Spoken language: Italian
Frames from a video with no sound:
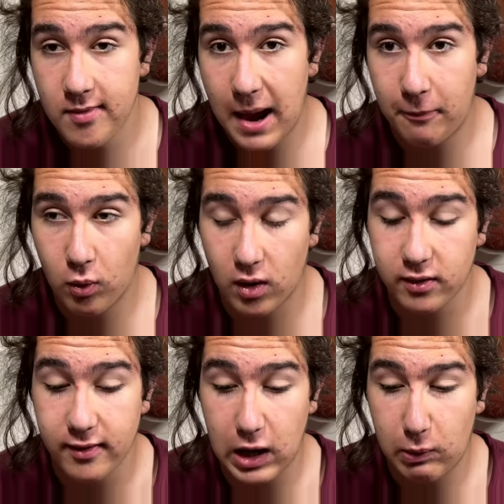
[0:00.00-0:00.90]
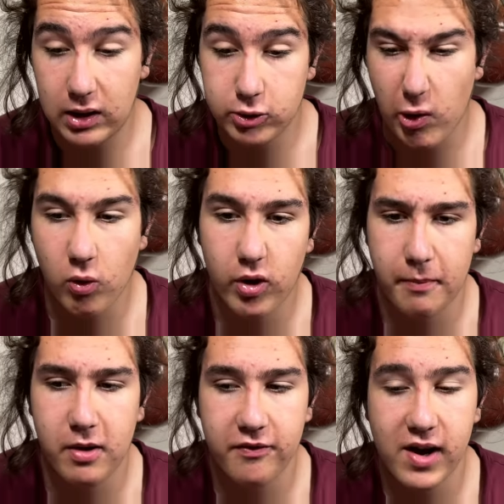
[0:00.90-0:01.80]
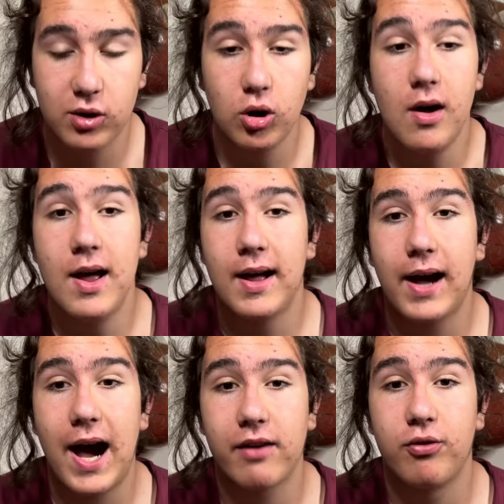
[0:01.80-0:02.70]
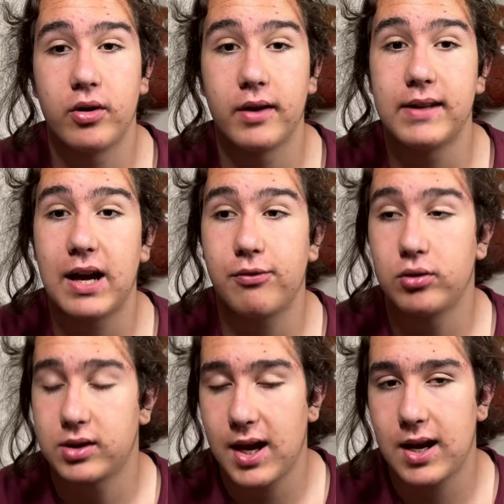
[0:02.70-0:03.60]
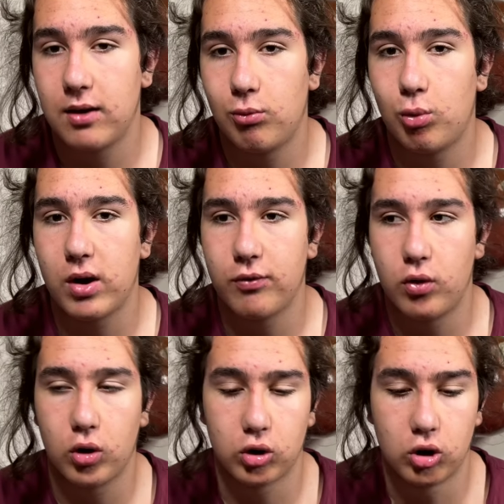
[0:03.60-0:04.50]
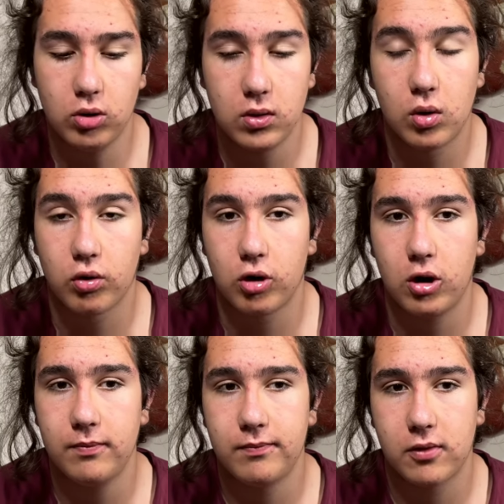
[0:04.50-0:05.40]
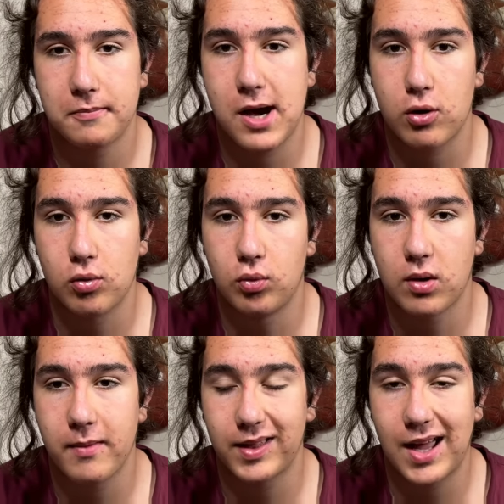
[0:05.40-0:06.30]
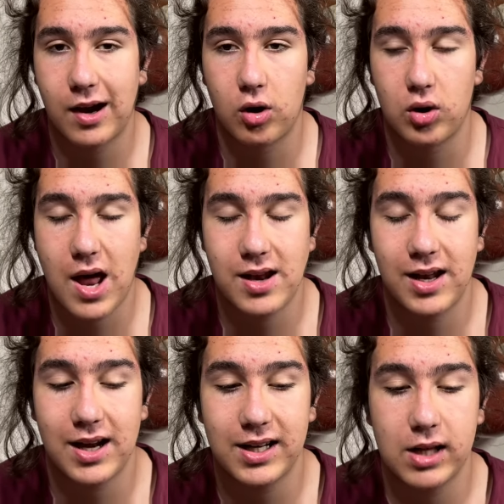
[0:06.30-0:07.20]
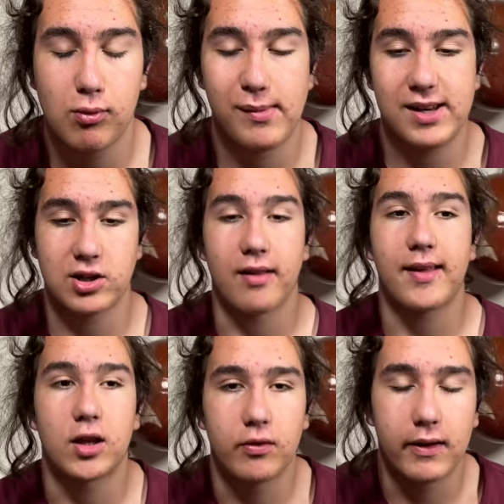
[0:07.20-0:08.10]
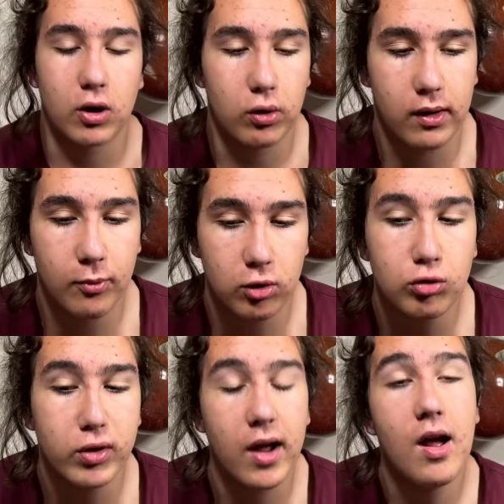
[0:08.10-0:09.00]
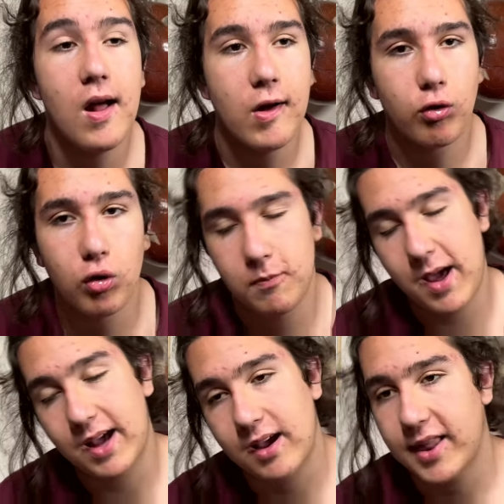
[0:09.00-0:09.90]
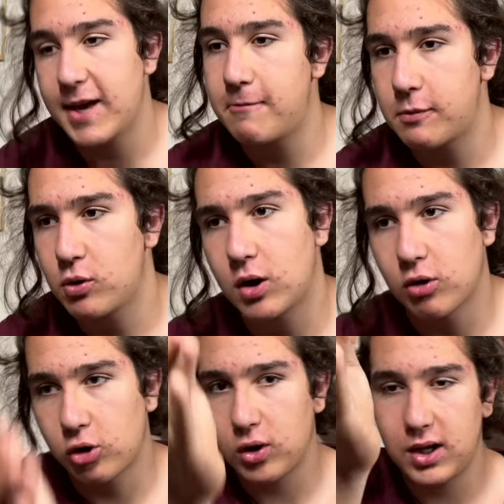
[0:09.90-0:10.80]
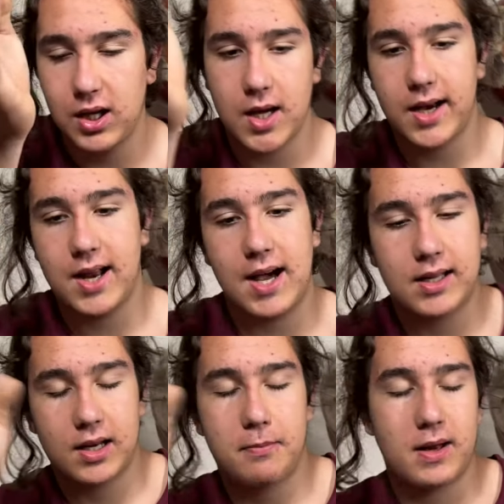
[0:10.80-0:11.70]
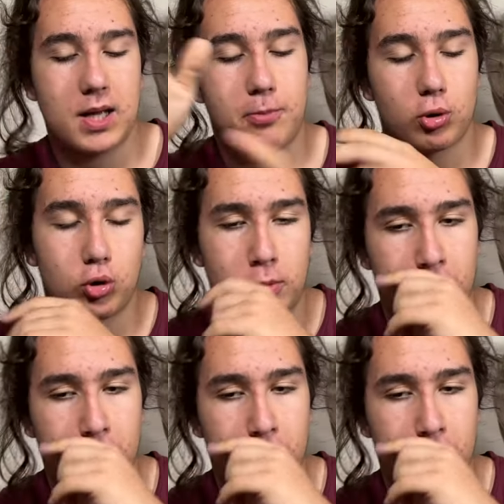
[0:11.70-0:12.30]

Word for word: Apple Watch Serie 4 è ancora perfetto, iPhone da iPhone X o iPhone 8, non lo so, spero comunque mantengano la, la linea 2017, ovviamente non ne siamo sicuri, sul Mac è sempre più una questione di annate, dipende da prodotto